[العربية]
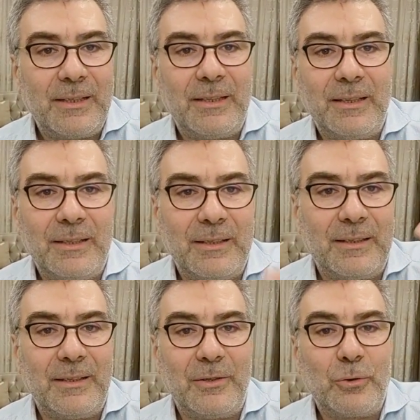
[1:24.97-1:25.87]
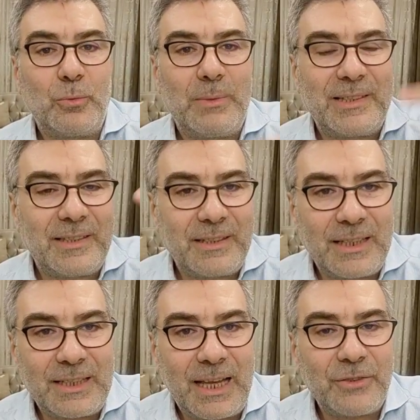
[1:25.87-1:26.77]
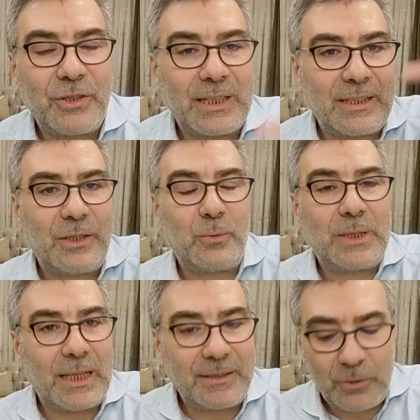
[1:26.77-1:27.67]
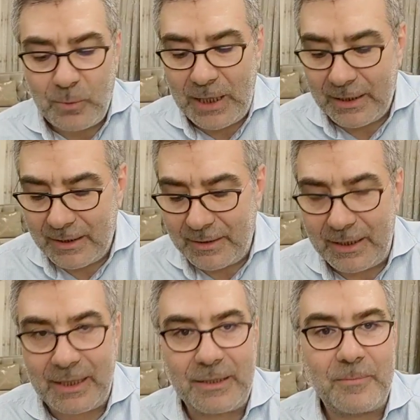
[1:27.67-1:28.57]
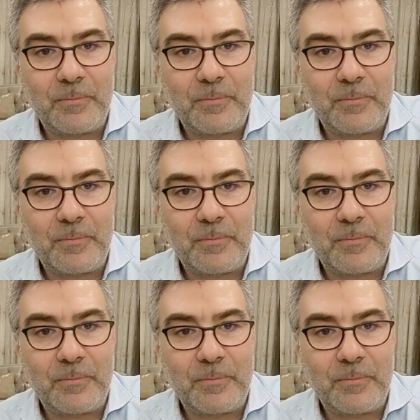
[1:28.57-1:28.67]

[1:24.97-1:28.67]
آه، ثم 16 32 وهكذا يعني